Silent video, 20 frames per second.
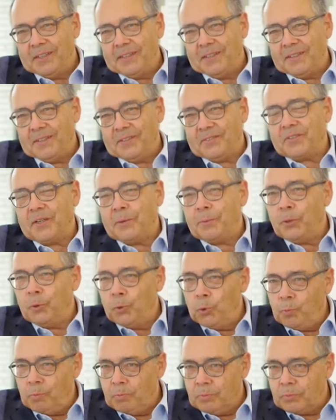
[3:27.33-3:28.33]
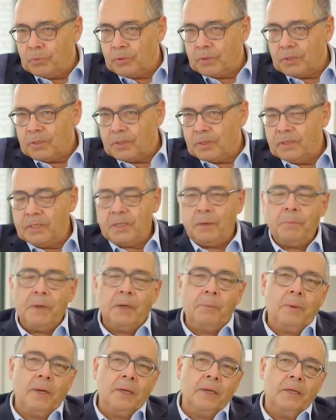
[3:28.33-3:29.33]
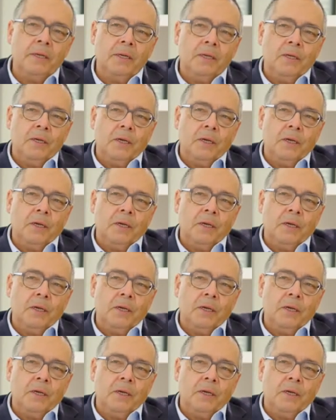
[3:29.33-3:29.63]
Äh, das kann man üben. Und je mehr man